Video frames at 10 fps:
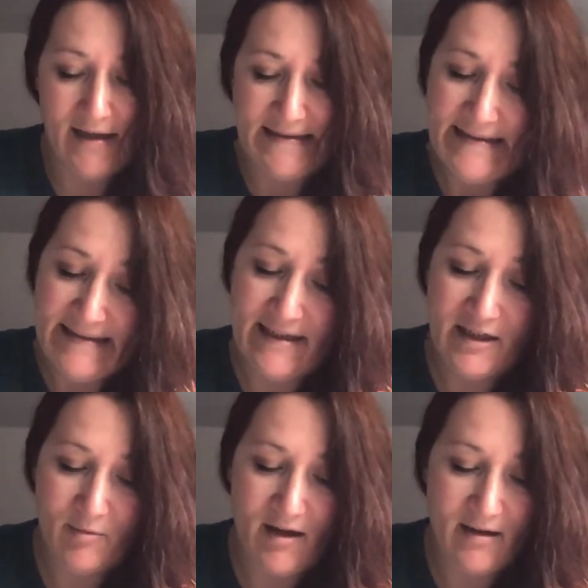Die Gänge
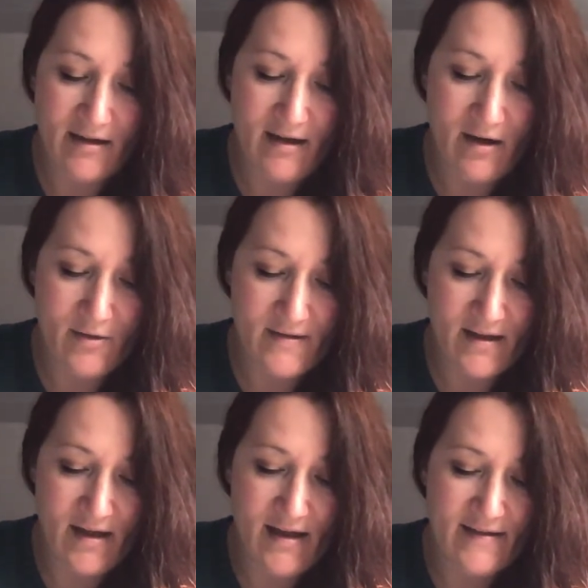im Krankenhaus
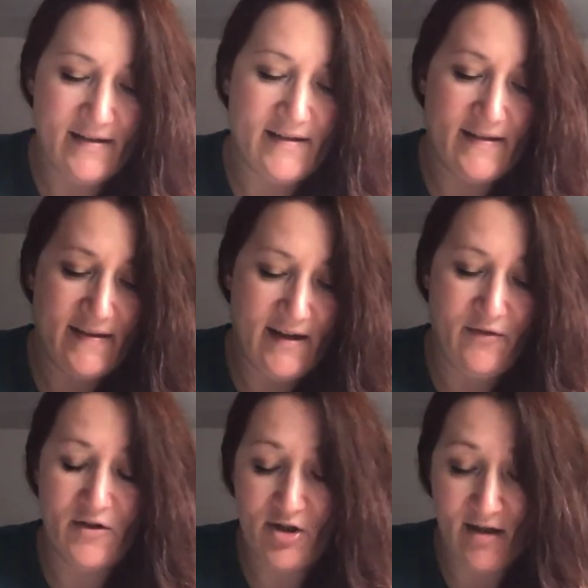sind sehr
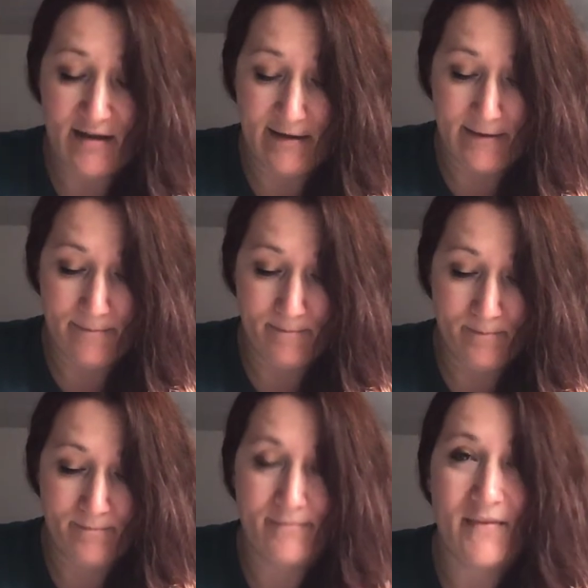verschachtelt.
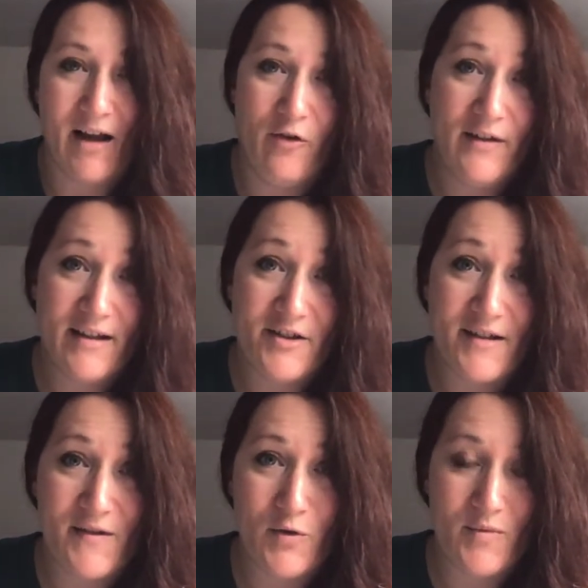Auf welcher
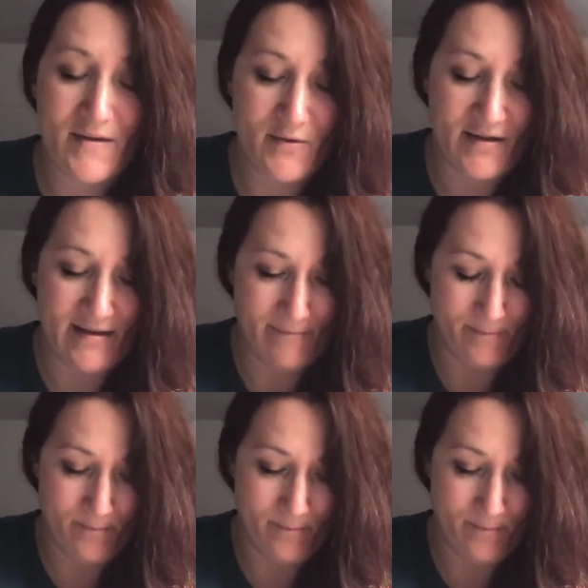Station bist du denn?